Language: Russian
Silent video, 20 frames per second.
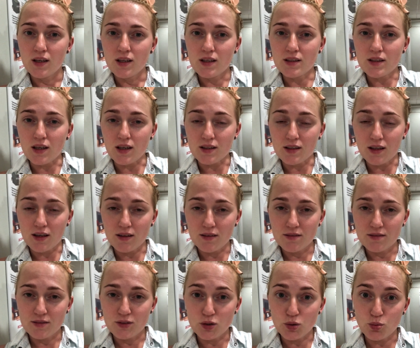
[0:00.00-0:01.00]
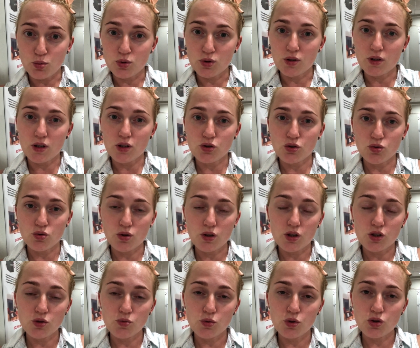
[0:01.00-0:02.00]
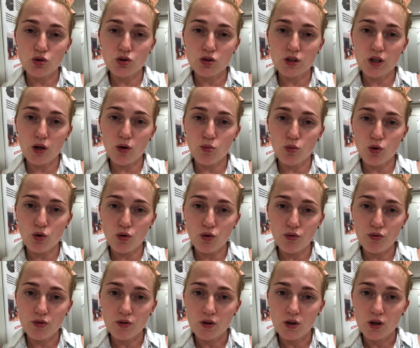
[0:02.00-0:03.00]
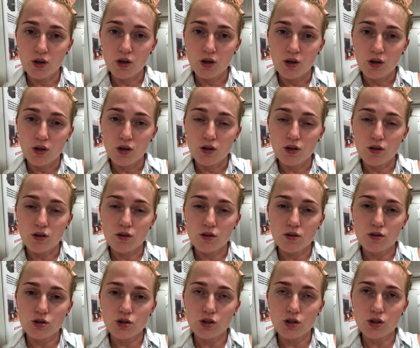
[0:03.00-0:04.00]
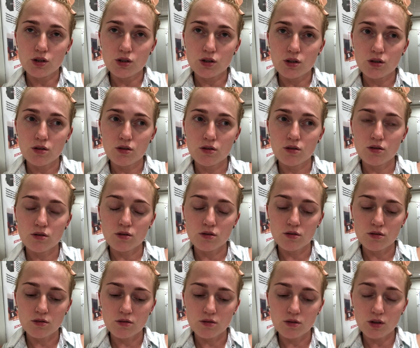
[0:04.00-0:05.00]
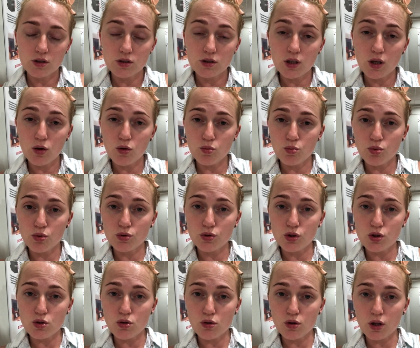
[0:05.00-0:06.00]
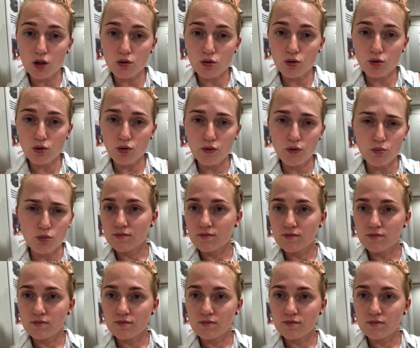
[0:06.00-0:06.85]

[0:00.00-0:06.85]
И тогда все будет хорошо. Ну, конечно, мы еще сдаем кровь, и через неделю будет результат крови.